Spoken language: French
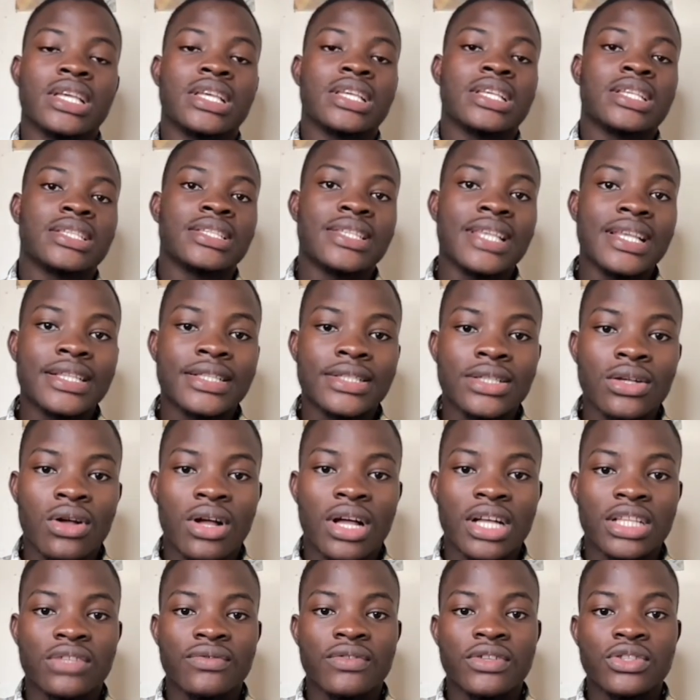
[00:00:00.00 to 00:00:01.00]

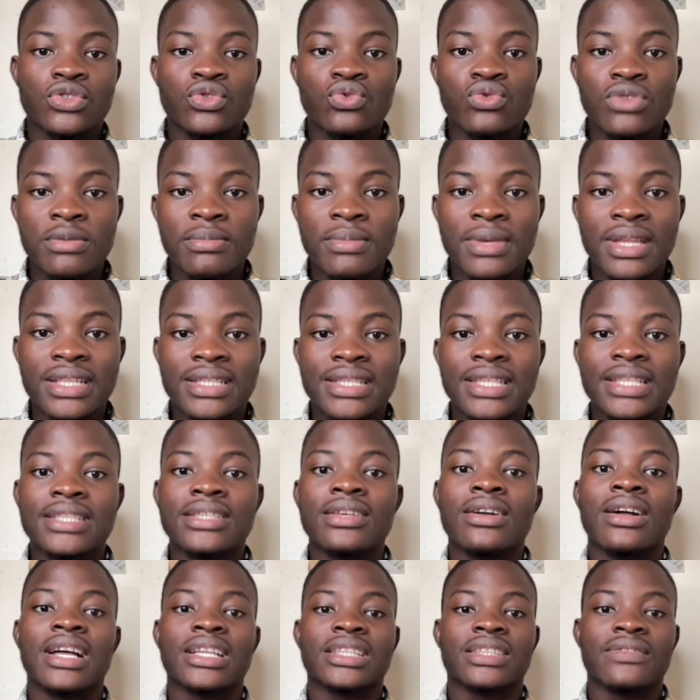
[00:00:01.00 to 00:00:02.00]
788
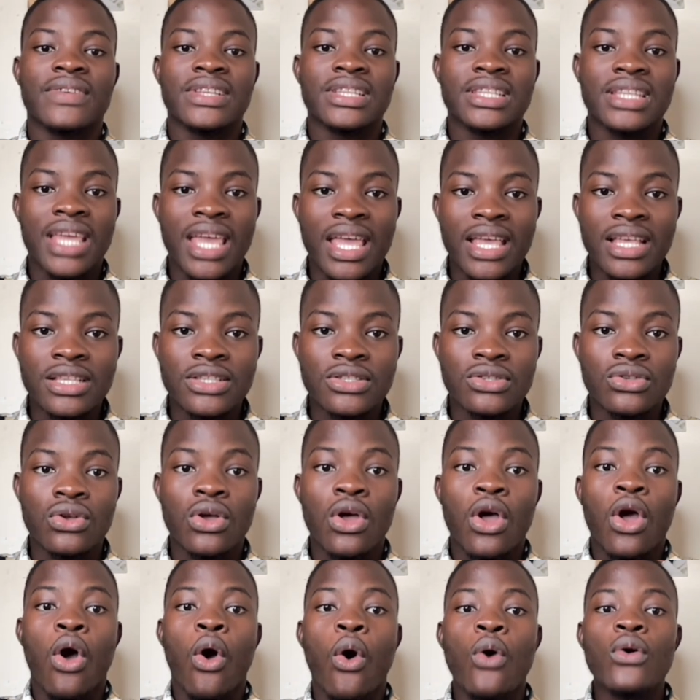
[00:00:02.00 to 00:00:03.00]
695
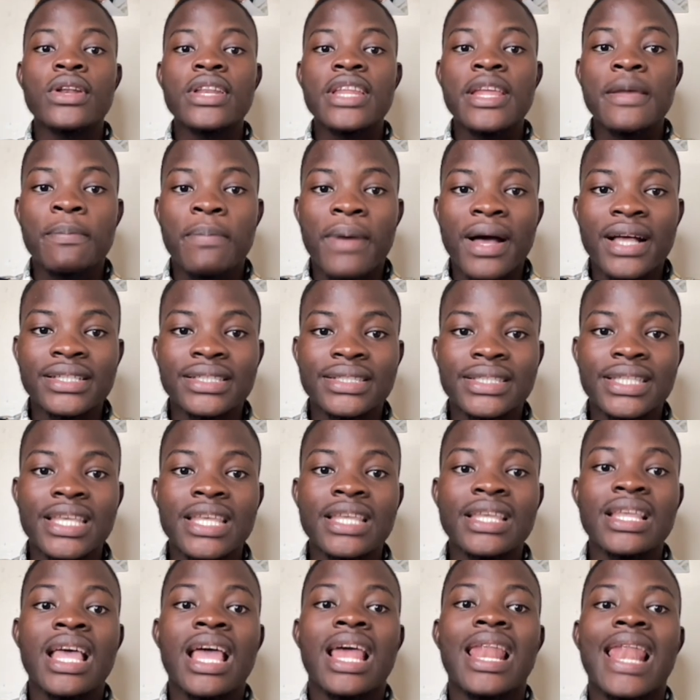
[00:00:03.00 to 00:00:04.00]
ont
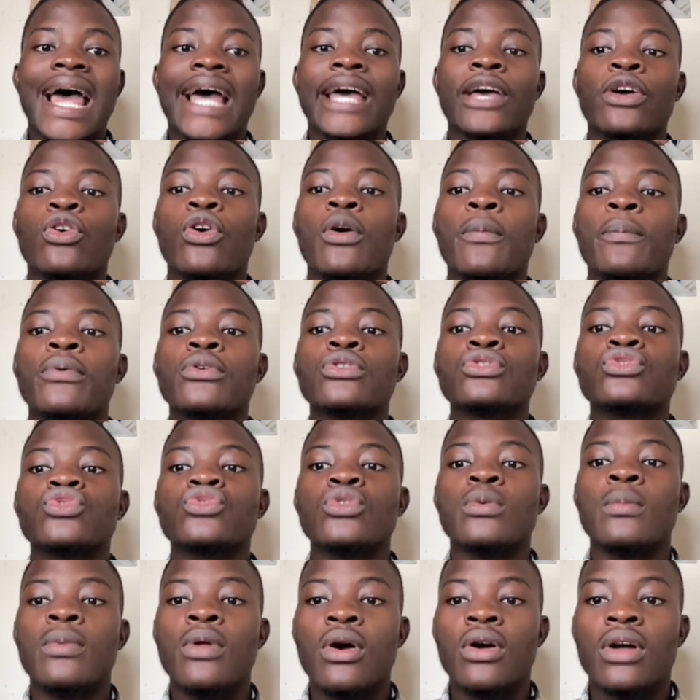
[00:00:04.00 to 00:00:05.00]
dépassé la récompense de
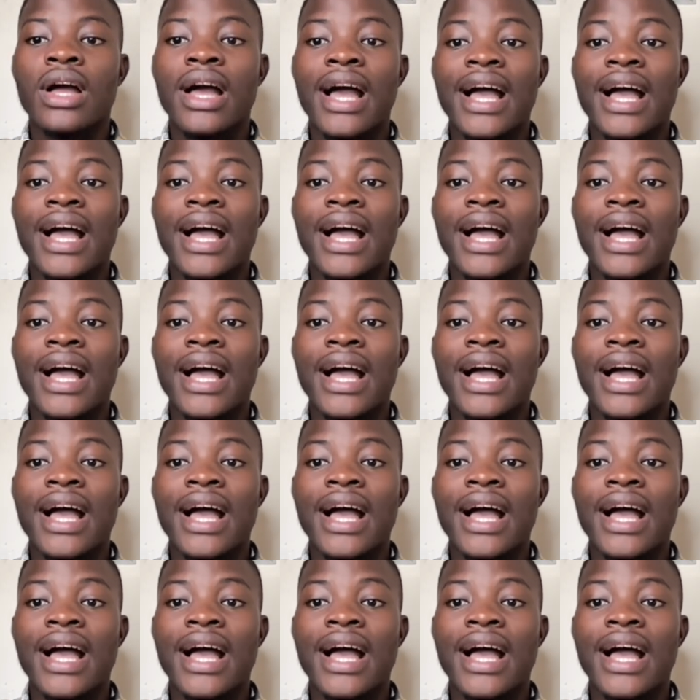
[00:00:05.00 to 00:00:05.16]
bloc,